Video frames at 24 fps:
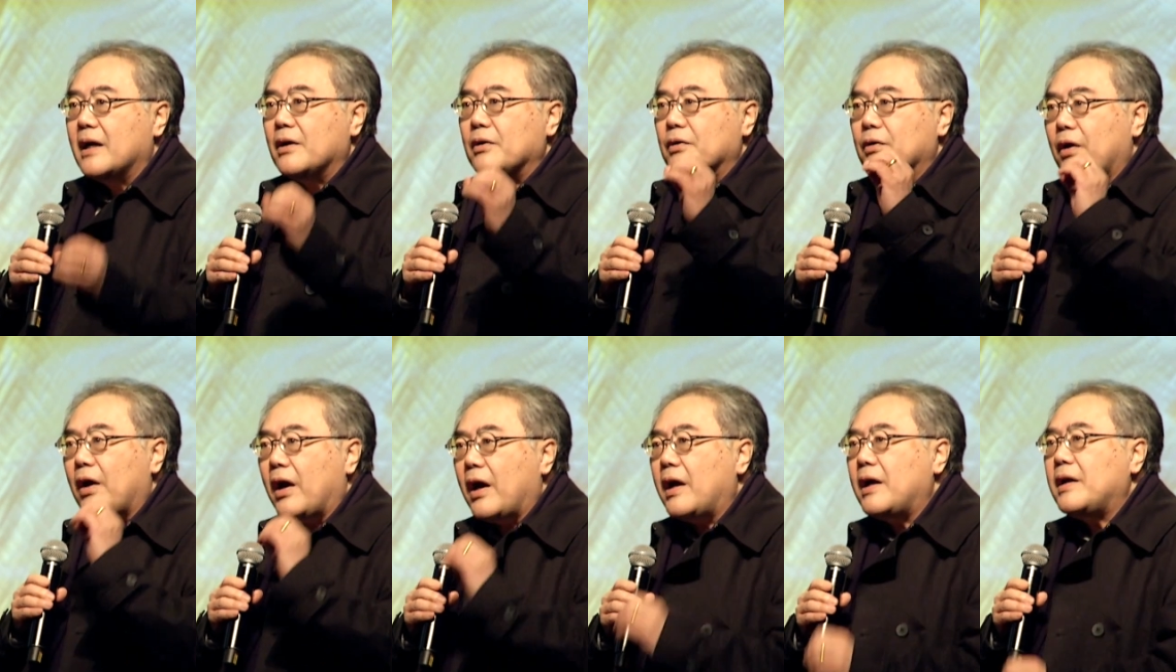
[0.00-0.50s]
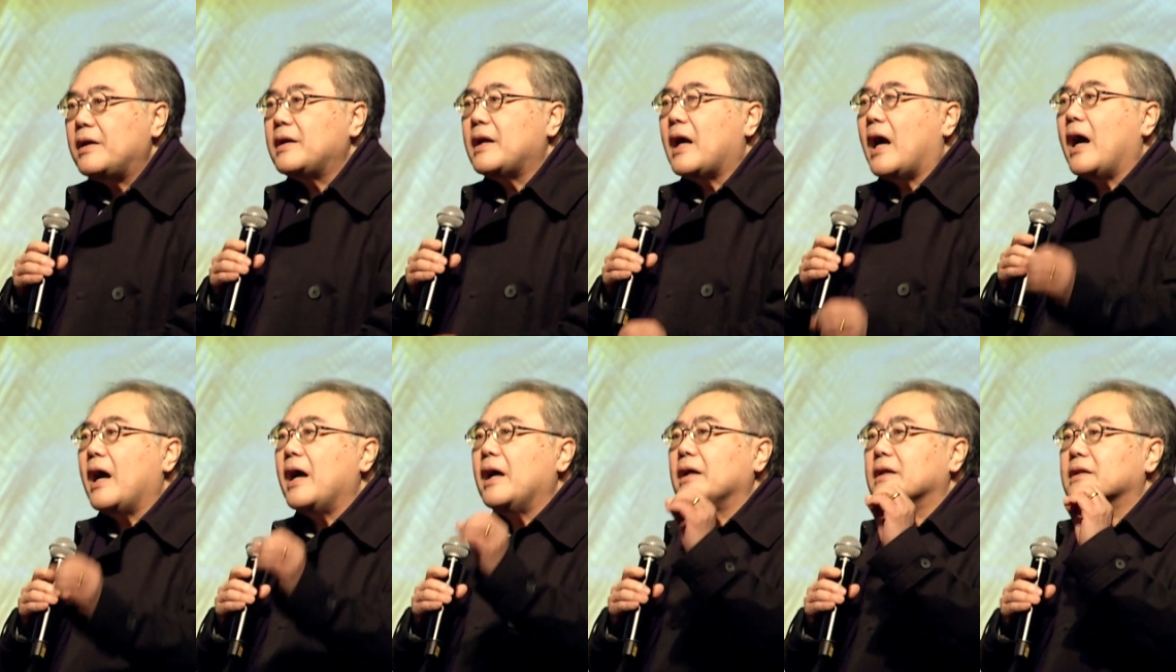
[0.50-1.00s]
原
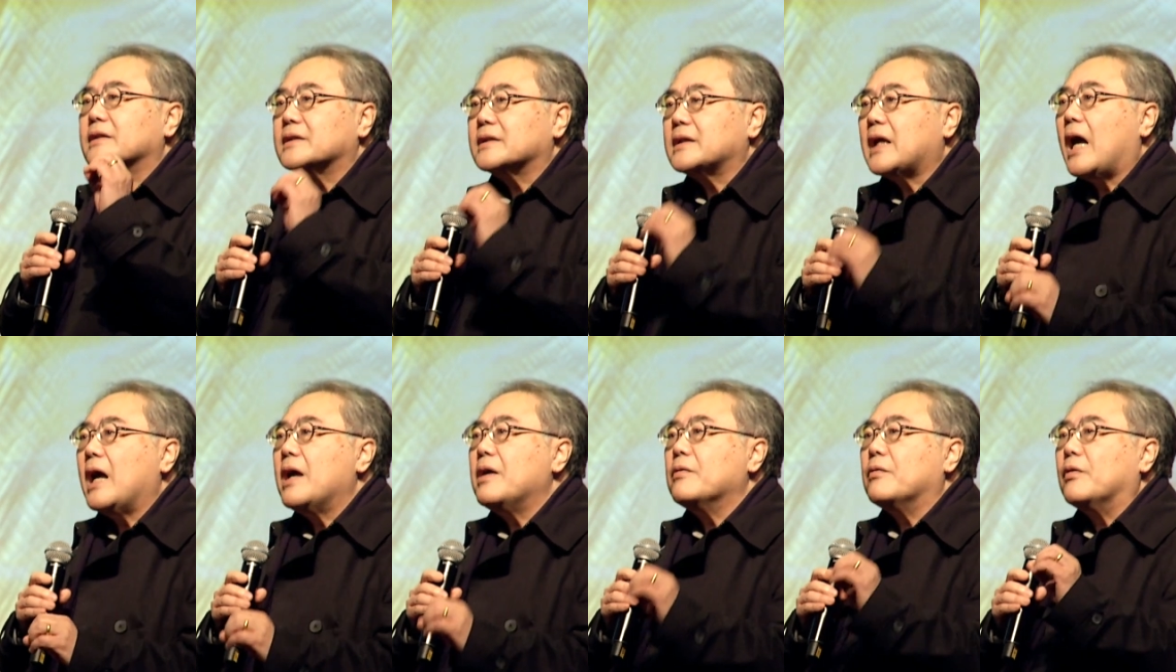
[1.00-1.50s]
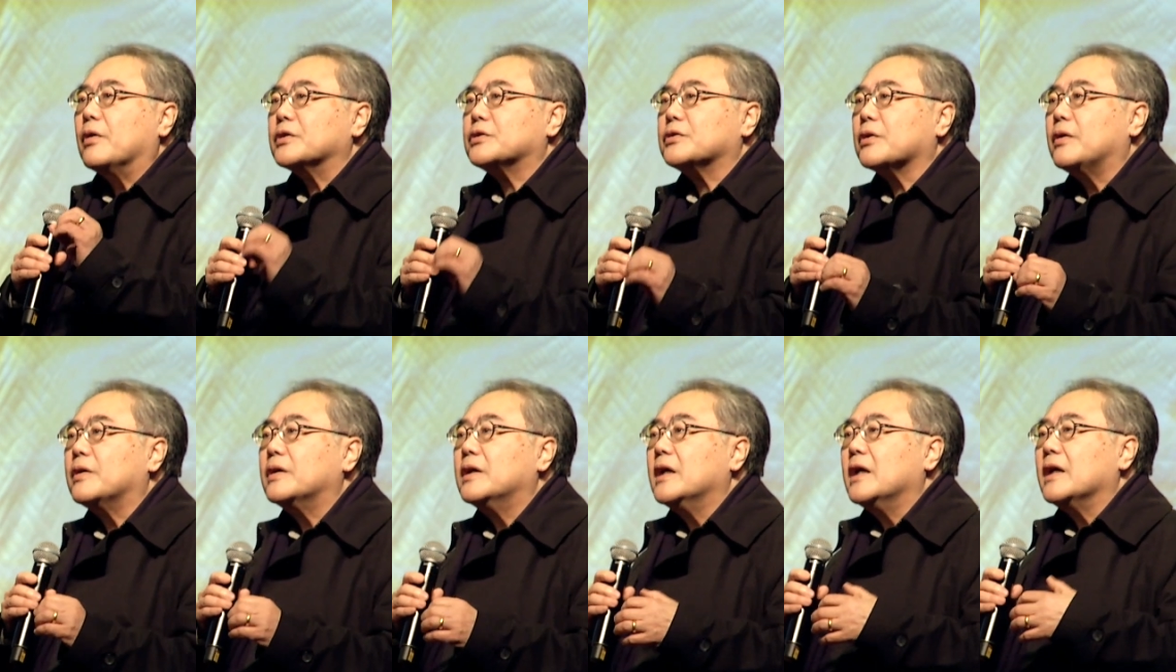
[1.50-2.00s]
来在我
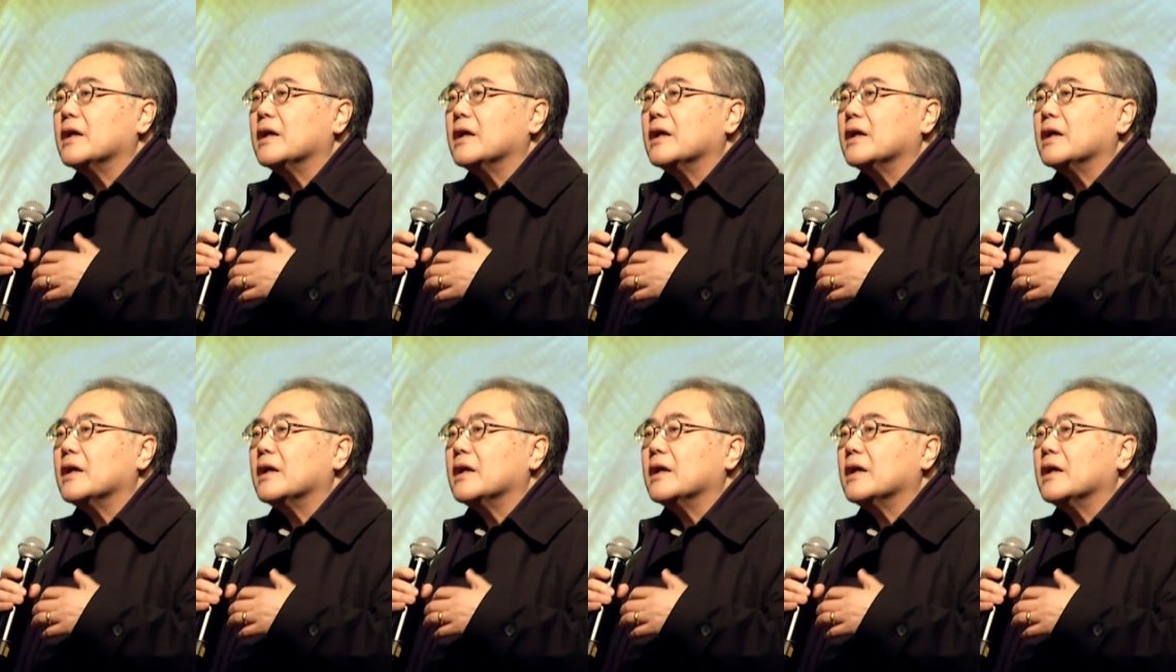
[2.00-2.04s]
说